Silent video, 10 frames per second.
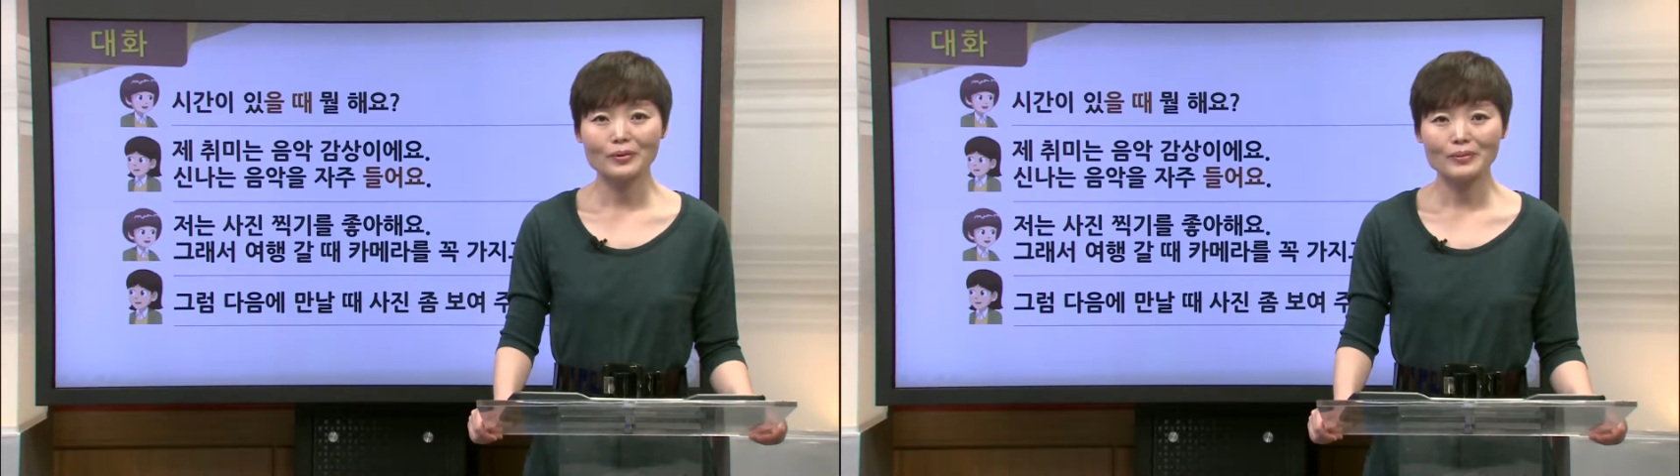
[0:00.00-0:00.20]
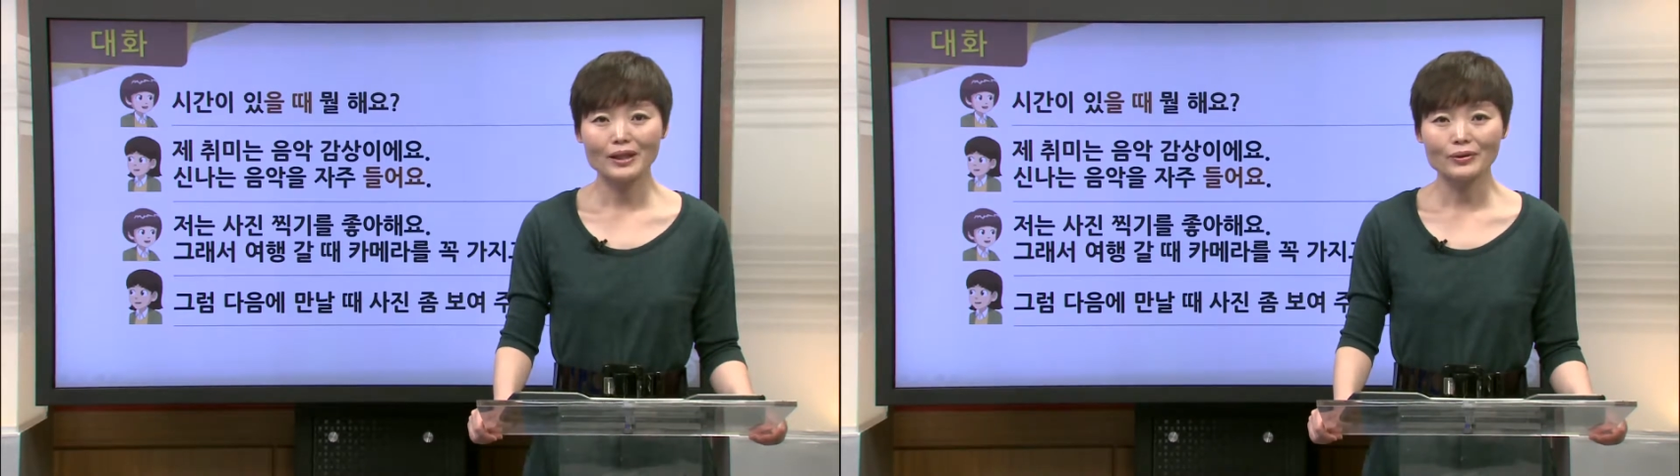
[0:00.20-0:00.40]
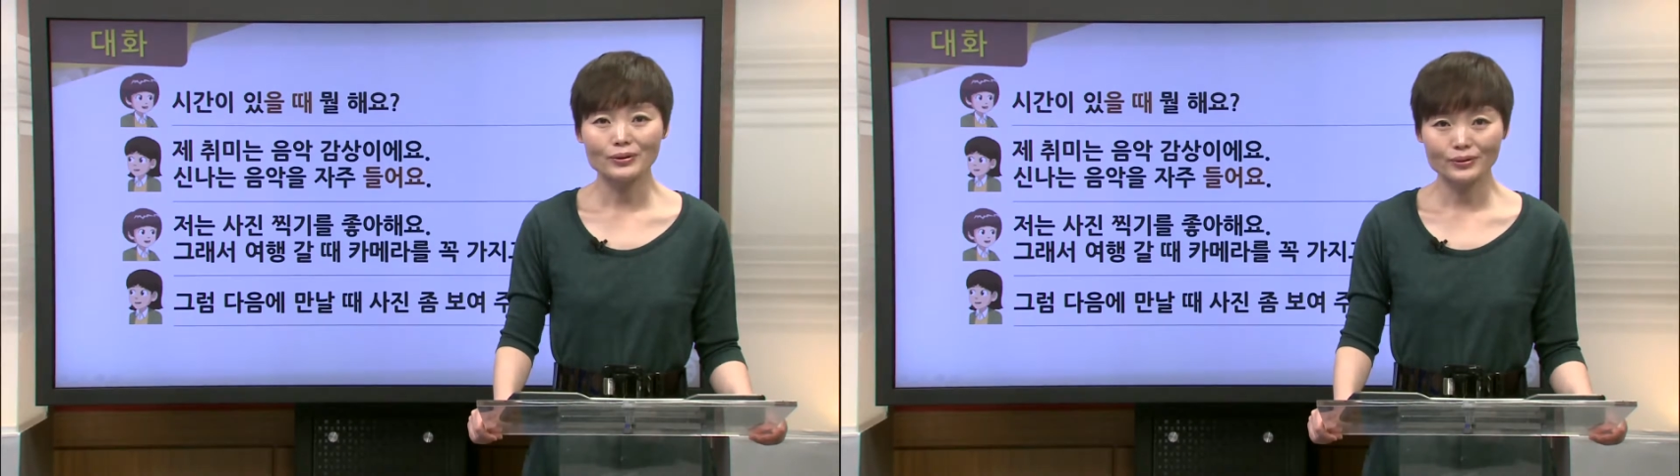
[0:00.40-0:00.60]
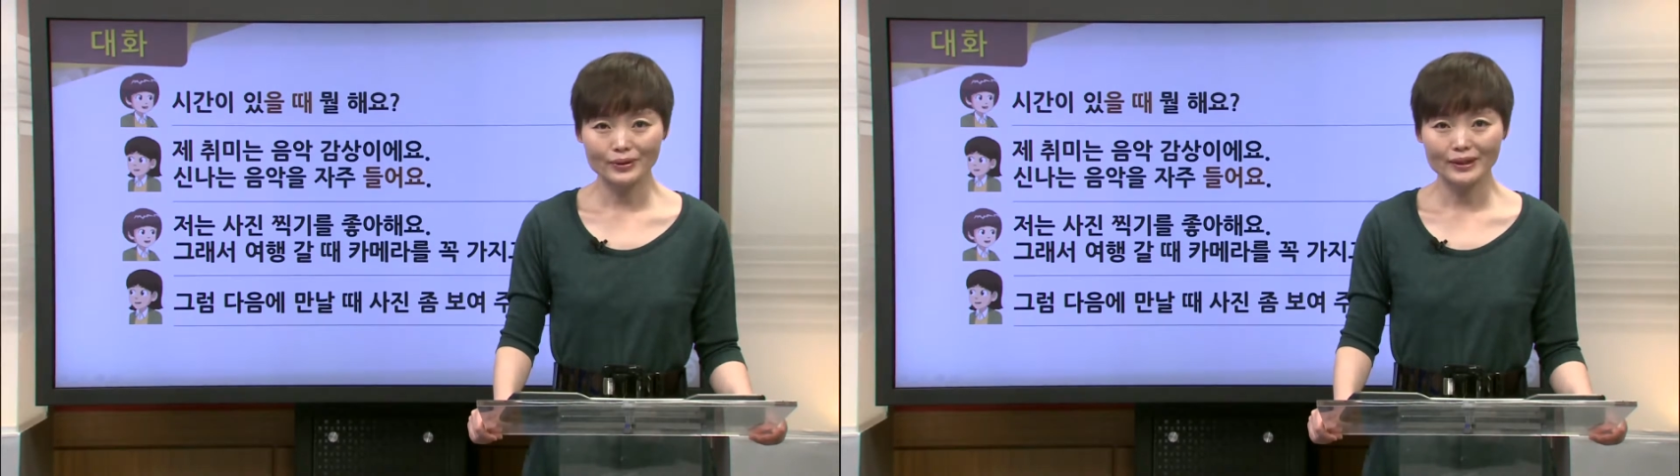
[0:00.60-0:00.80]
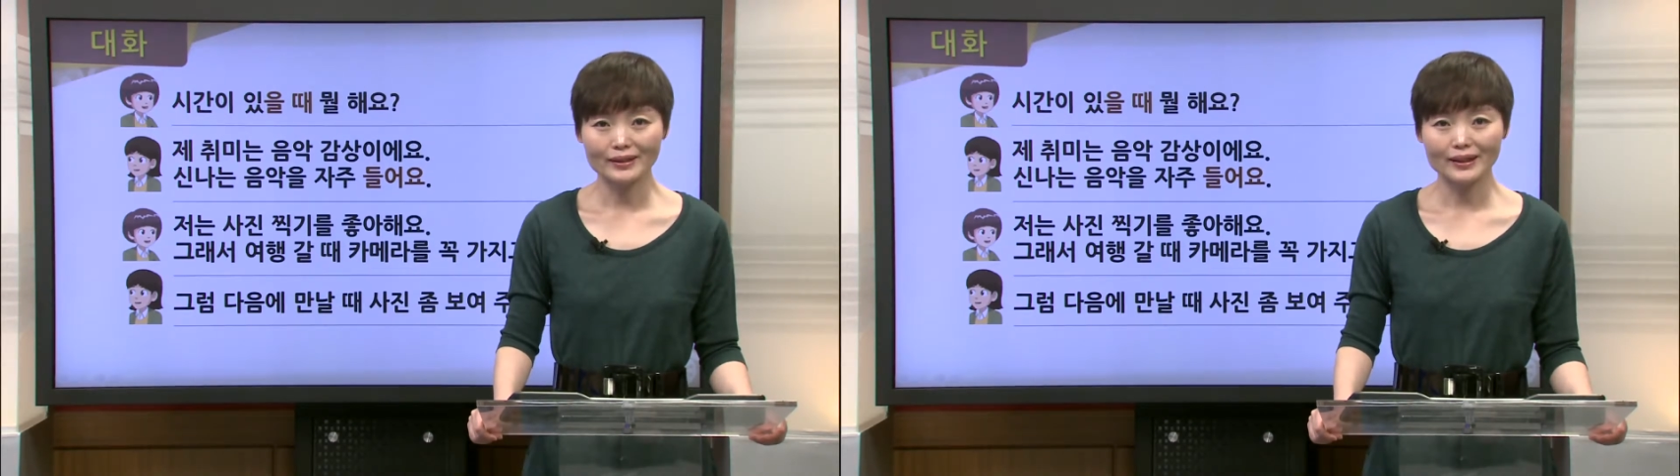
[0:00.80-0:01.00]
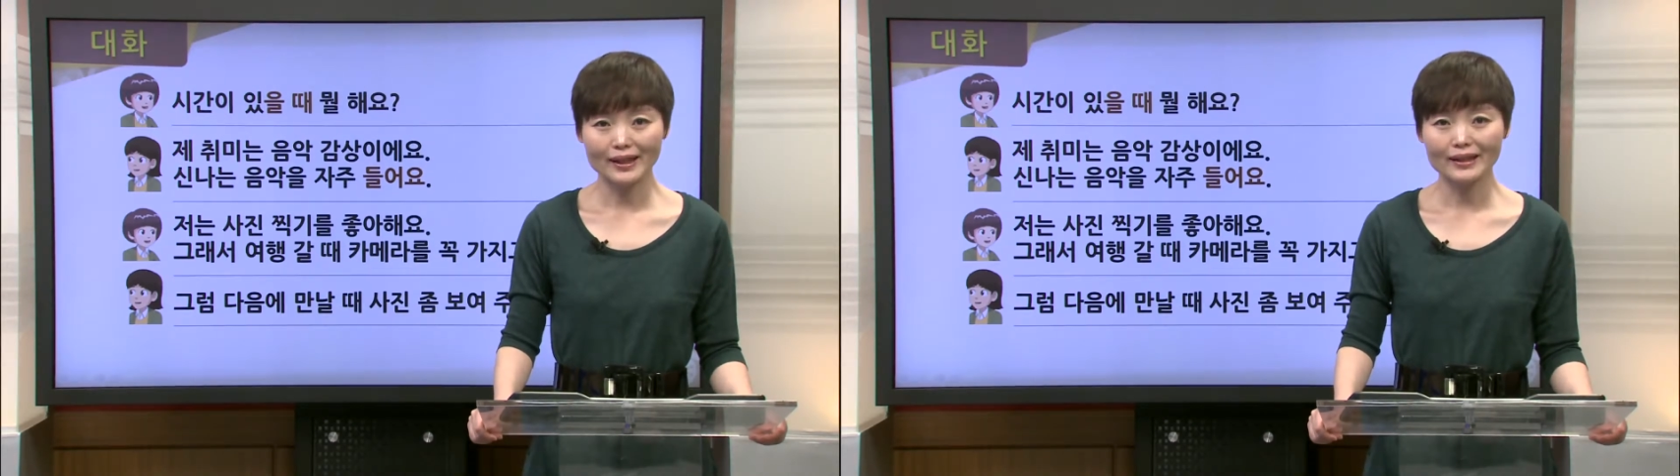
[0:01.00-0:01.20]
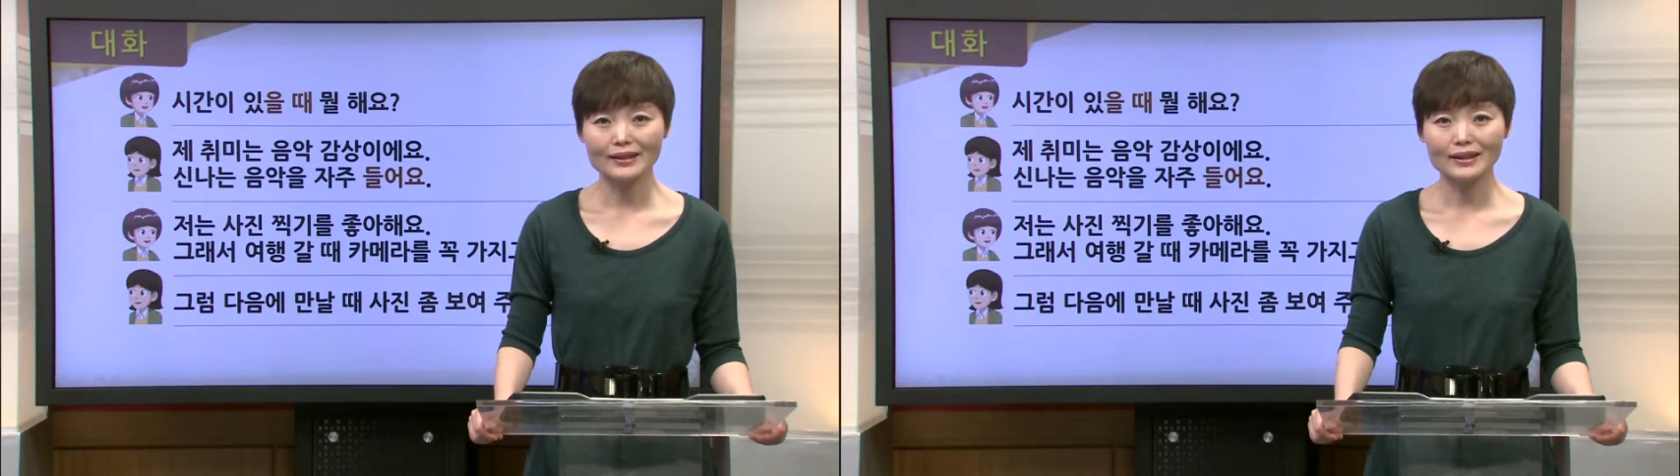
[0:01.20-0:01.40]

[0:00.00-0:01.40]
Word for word: 我们要具体的看